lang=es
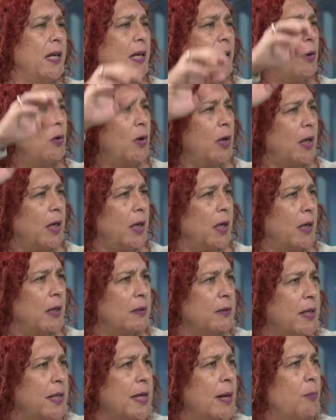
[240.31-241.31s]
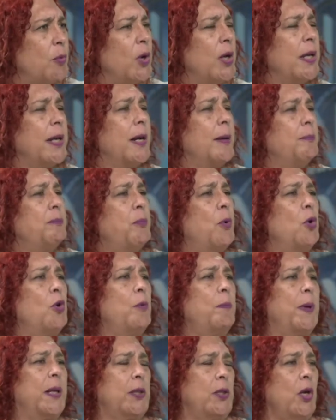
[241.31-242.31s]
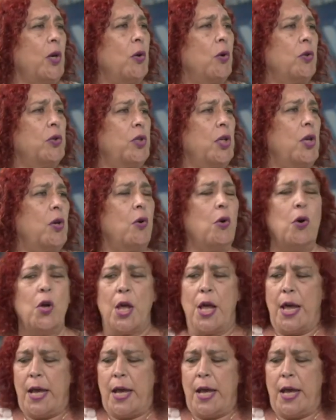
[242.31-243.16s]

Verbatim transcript: lo que se llamó el Gran Polo Patriótico,